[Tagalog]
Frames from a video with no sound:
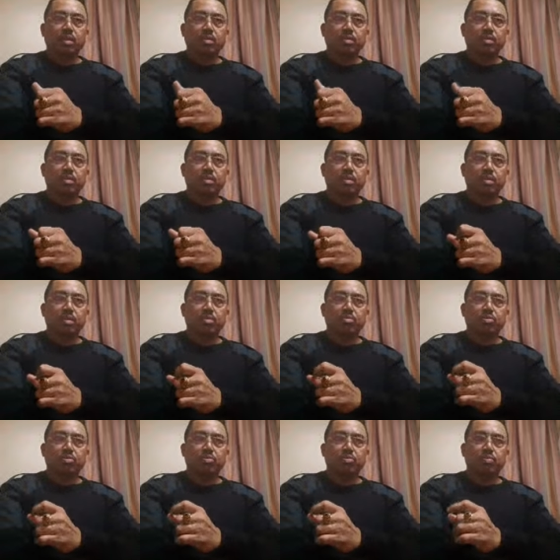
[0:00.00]
pupunta kayo
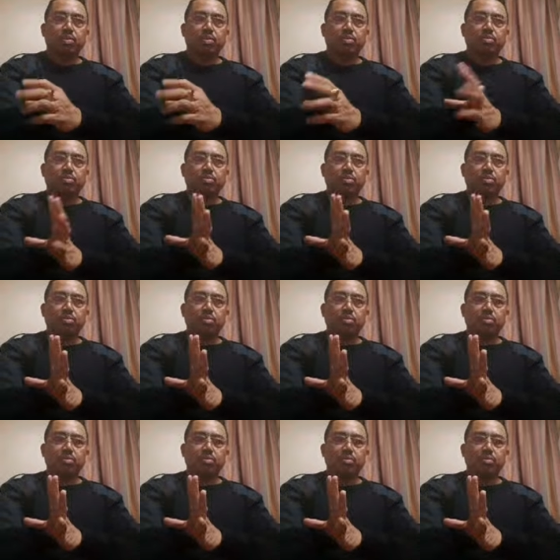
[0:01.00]
sa ano sa
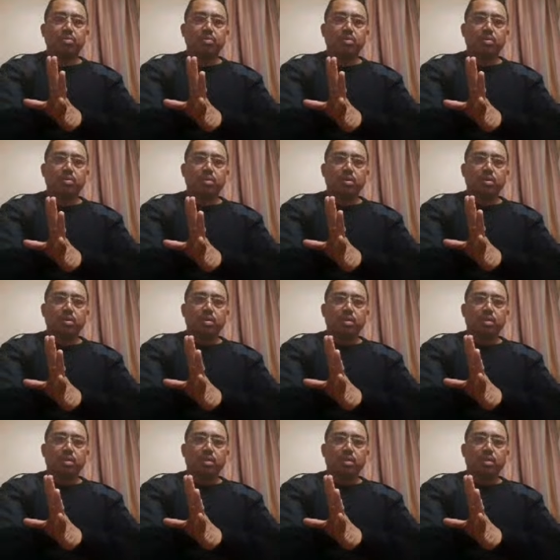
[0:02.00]
YouTube studio.